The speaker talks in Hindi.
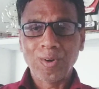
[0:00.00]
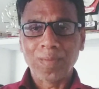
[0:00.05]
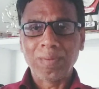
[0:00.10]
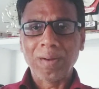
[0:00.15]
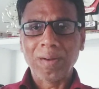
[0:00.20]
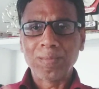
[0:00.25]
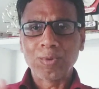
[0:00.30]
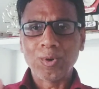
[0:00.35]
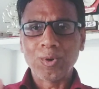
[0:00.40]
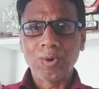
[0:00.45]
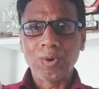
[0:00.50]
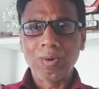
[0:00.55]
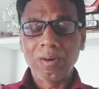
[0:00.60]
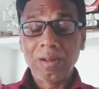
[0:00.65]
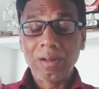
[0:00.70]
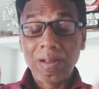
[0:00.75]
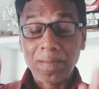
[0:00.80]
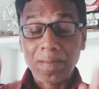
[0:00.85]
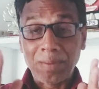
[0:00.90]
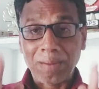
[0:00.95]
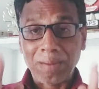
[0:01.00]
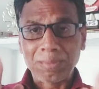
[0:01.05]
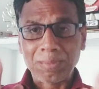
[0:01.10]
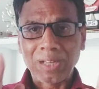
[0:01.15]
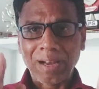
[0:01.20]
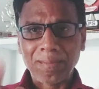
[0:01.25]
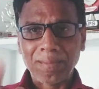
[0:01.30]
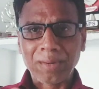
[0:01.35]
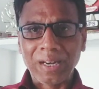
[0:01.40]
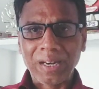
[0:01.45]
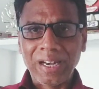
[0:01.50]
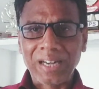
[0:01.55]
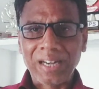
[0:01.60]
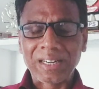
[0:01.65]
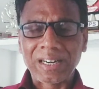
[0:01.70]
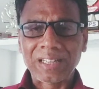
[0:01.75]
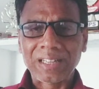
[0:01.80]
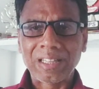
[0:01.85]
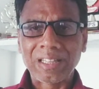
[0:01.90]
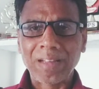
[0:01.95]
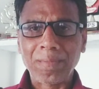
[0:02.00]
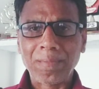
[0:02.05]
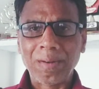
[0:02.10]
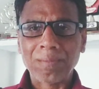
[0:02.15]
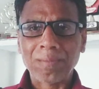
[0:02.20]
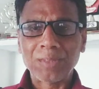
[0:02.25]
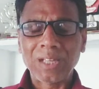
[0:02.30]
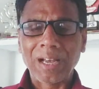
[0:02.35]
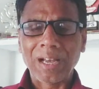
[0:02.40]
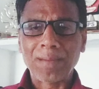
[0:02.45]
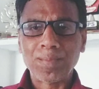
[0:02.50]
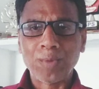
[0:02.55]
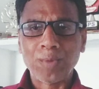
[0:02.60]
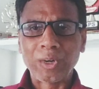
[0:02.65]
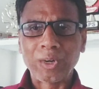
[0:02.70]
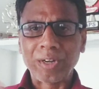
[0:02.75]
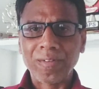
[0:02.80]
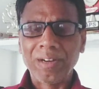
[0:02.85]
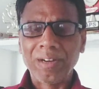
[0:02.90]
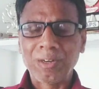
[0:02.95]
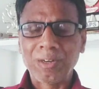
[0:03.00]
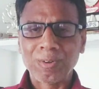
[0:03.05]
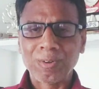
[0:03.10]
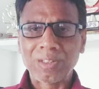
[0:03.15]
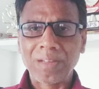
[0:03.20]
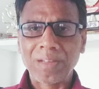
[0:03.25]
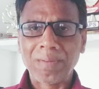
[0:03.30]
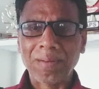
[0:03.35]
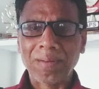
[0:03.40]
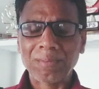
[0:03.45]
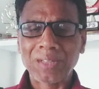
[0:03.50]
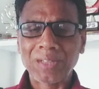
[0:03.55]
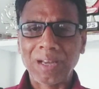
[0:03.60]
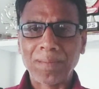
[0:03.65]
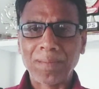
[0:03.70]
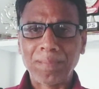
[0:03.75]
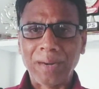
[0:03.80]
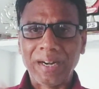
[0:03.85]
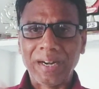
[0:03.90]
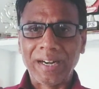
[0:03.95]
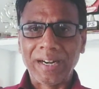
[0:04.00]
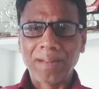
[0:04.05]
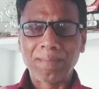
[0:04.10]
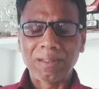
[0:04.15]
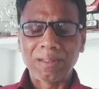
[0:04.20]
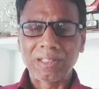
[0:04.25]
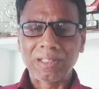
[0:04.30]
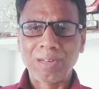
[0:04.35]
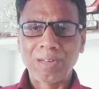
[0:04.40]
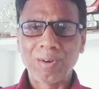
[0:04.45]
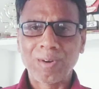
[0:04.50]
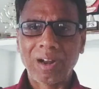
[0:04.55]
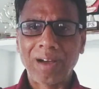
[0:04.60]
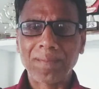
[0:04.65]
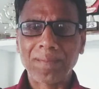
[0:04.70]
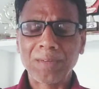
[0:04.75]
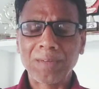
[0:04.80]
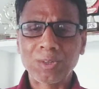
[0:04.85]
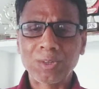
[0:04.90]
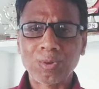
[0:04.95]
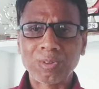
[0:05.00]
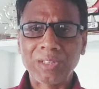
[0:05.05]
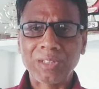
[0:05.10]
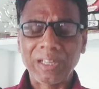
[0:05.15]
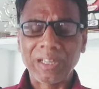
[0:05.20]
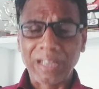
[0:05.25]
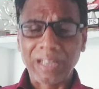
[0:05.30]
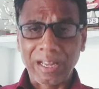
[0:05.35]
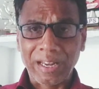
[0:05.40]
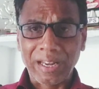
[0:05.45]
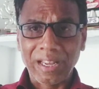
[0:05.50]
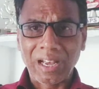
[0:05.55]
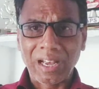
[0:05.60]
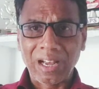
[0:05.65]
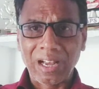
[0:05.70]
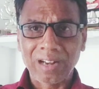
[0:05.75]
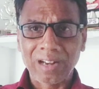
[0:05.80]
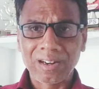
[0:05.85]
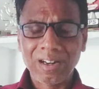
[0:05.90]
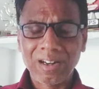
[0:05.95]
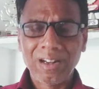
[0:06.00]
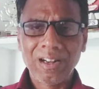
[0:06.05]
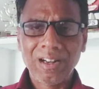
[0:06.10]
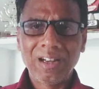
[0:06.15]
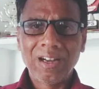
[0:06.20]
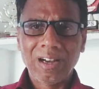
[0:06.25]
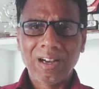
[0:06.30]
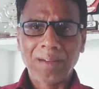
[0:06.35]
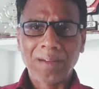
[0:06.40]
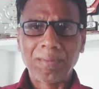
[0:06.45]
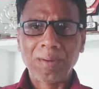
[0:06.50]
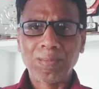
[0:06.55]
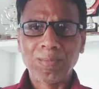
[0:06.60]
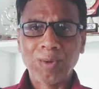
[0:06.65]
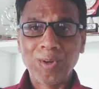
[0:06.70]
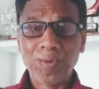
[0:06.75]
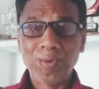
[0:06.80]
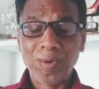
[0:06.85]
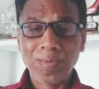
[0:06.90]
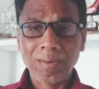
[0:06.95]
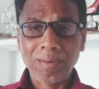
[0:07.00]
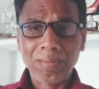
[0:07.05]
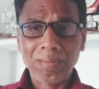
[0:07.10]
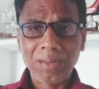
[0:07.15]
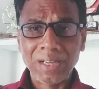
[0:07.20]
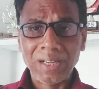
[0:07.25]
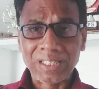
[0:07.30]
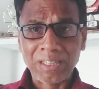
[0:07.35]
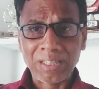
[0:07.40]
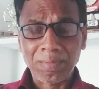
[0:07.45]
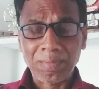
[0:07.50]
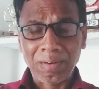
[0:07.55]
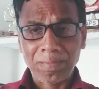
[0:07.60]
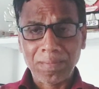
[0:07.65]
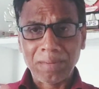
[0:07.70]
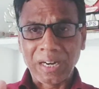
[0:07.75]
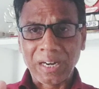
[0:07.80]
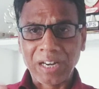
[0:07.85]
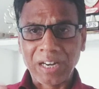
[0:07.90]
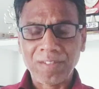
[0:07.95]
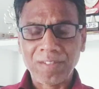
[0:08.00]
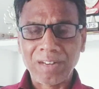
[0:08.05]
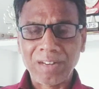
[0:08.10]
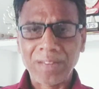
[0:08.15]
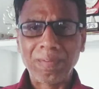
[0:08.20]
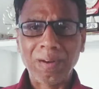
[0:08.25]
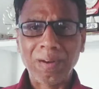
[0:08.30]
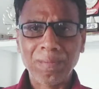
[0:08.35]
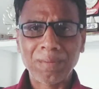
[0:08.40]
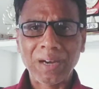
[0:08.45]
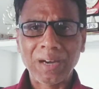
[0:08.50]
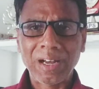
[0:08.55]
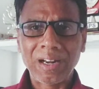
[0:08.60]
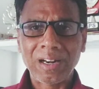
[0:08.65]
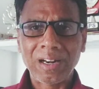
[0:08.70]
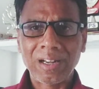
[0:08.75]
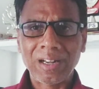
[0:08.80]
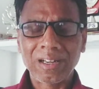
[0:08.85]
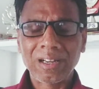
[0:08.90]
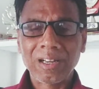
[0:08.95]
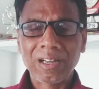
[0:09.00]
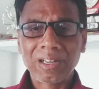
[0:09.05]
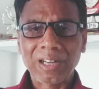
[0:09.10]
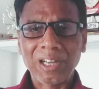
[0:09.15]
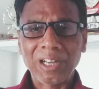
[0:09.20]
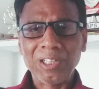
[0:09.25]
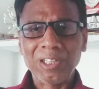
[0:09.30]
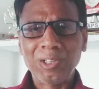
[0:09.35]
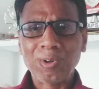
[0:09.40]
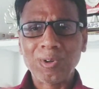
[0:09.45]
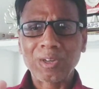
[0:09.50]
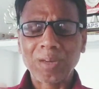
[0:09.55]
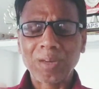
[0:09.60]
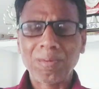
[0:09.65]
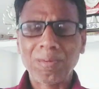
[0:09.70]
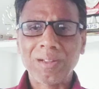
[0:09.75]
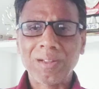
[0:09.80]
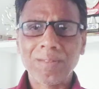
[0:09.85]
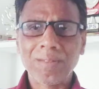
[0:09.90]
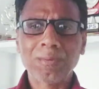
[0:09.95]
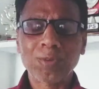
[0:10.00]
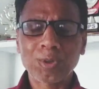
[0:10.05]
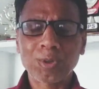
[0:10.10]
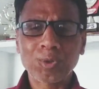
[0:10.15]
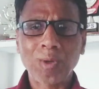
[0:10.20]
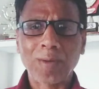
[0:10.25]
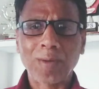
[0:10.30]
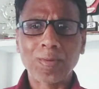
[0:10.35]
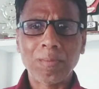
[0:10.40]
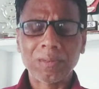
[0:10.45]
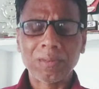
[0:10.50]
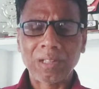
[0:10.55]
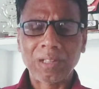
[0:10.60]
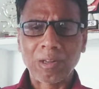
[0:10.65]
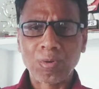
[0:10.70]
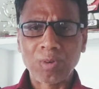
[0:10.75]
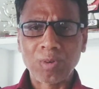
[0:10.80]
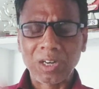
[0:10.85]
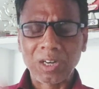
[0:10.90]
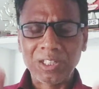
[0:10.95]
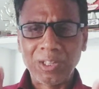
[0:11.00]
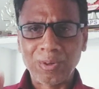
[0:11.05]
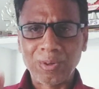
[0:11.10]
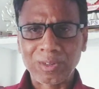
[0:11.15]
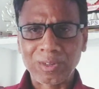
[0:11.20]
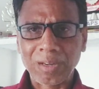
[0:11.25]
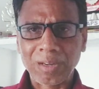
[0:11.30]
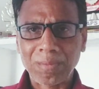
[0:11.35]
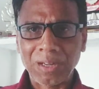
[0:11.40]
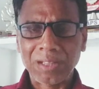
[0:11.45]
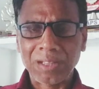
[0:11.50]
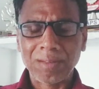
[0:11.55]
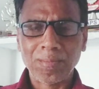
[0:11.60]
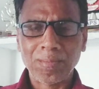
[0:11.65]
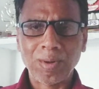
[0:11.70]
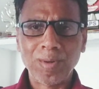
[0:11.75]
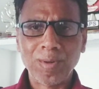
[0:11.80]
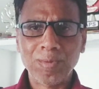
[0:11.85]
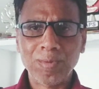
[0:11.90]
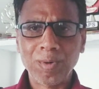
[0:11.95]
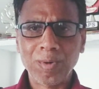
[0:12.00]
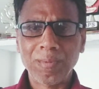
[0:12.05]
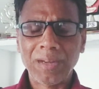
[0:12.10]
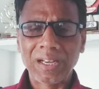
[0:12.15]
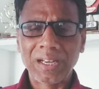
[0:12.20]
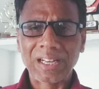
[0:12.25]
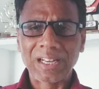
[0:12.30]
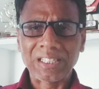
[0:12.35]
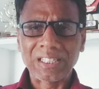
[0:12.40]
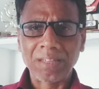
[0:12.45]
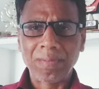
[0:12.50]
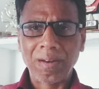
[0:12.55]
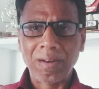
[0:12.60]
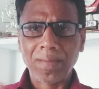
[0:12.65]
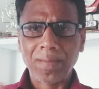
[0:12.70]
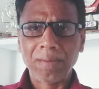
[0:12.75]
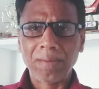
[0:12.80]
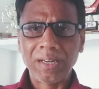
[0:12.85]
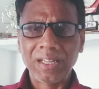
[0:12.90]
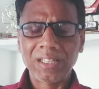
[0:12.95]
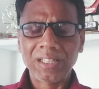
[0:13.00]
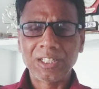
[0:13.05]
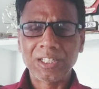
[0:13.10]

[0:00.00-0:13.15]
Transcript: और फिल्म को फिल्म से आप रिलेट करते हैं फिल्म से आप मोटिवेट होते हैं फिल्म से आप प्रेरणा पाते हैं और आप ये सोचते हैं कि अरे यार अपने बॉलीवुड में भी ऐसी फिल्म बनाने वाले फिल्मकार है कई दिनों के बाद में दोस्तों आपको बता रहा हूँ कई दिनों के बाद में बॉलीवुड में एक ऐसी फिल्म बनी है